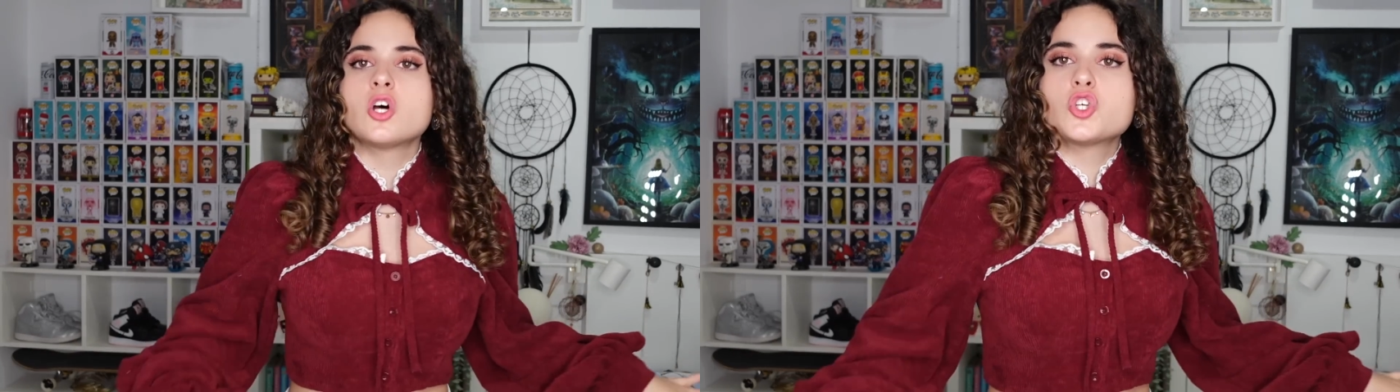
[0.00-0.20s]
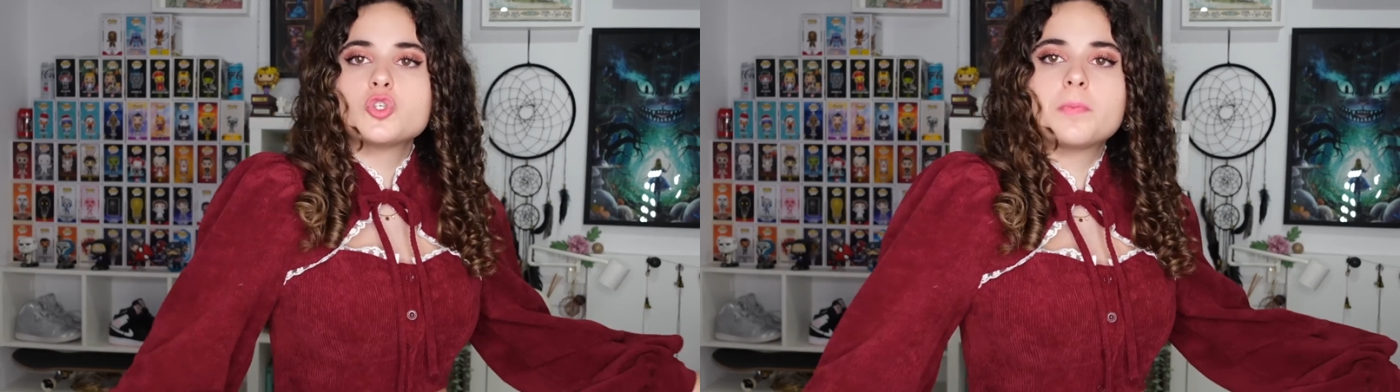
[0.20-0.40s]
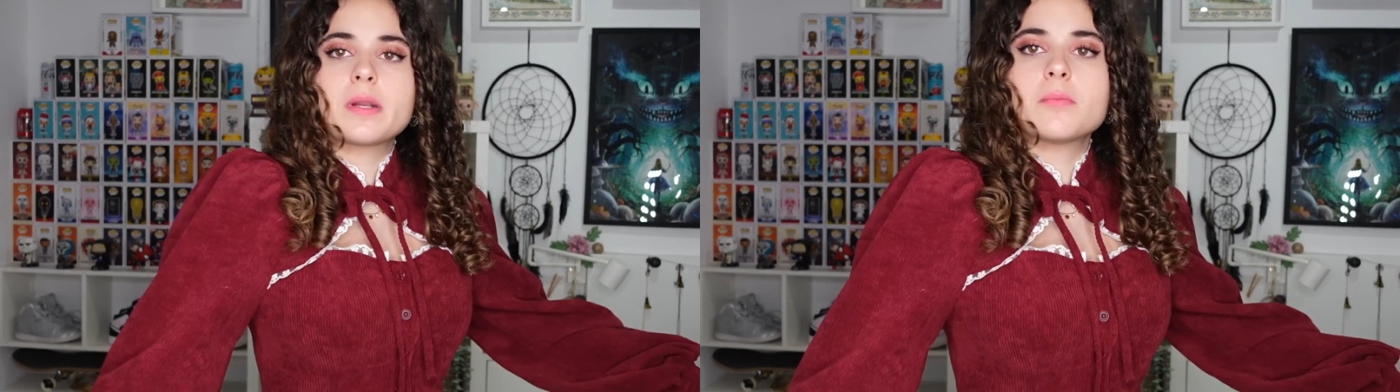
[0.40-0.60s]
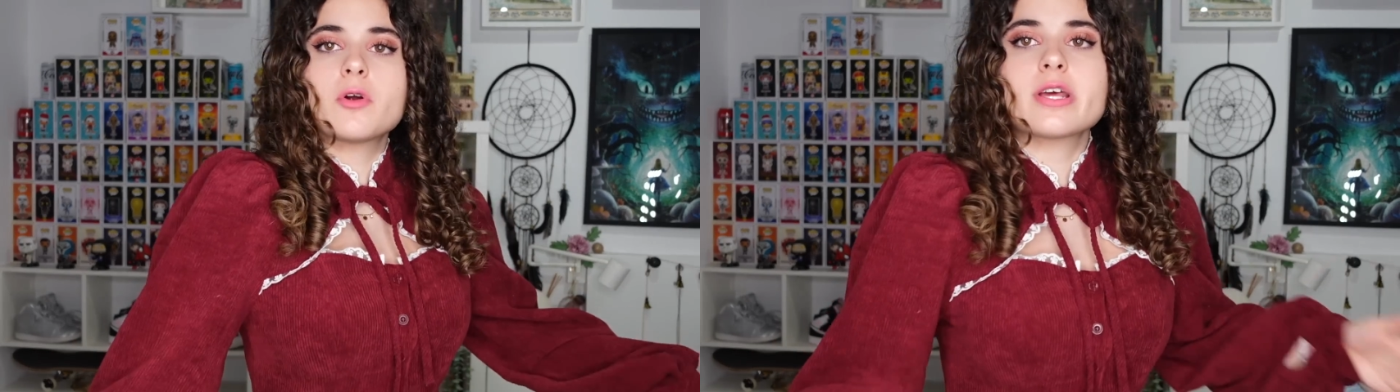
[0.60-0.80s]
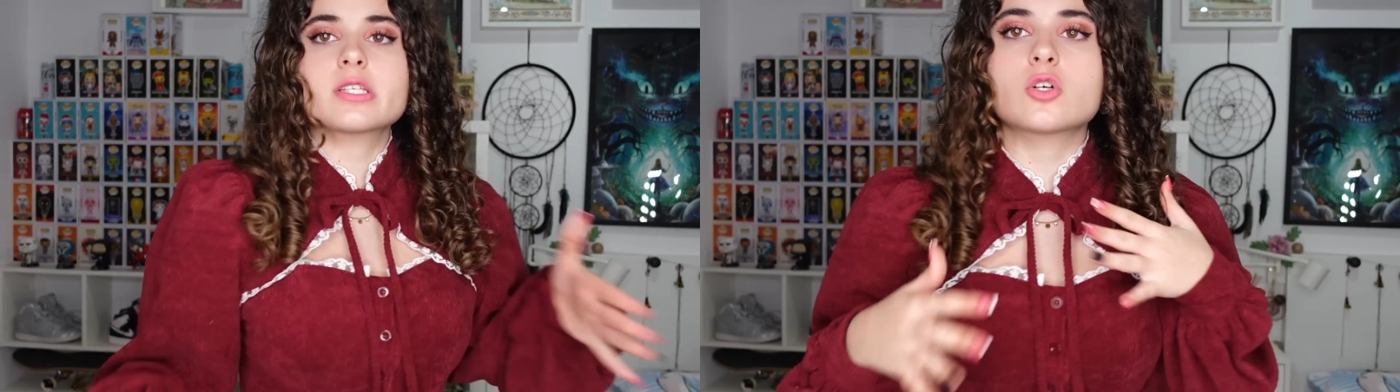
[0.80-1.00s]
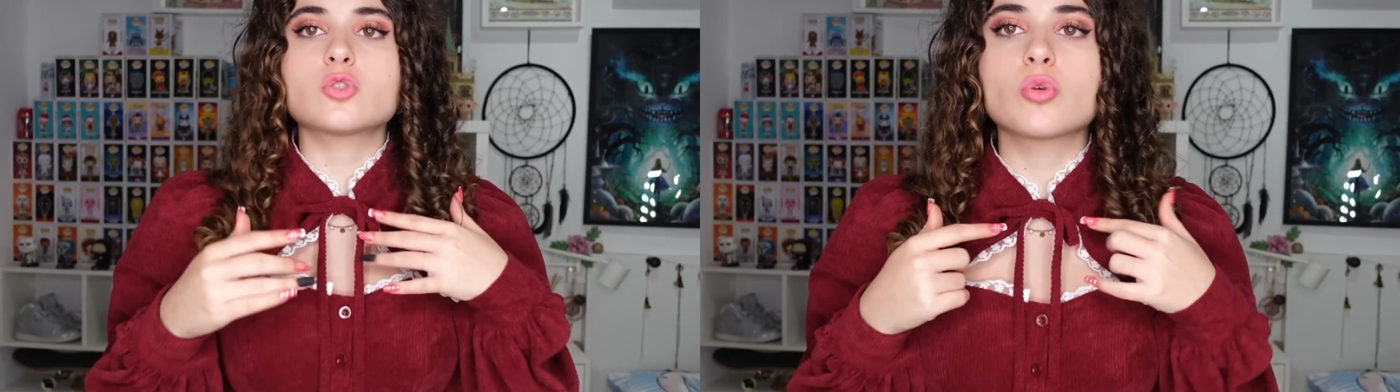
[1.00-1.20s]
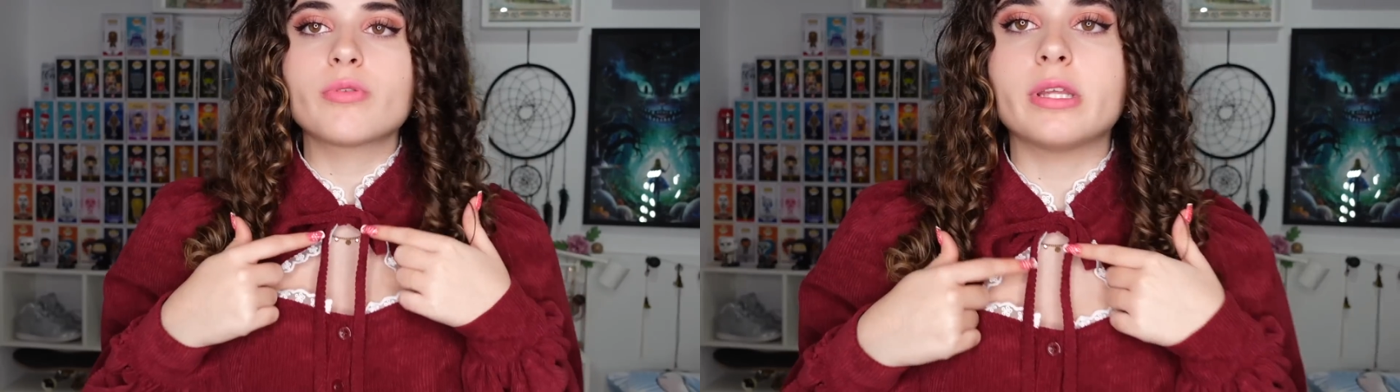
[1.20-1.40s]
Súper mona así con sus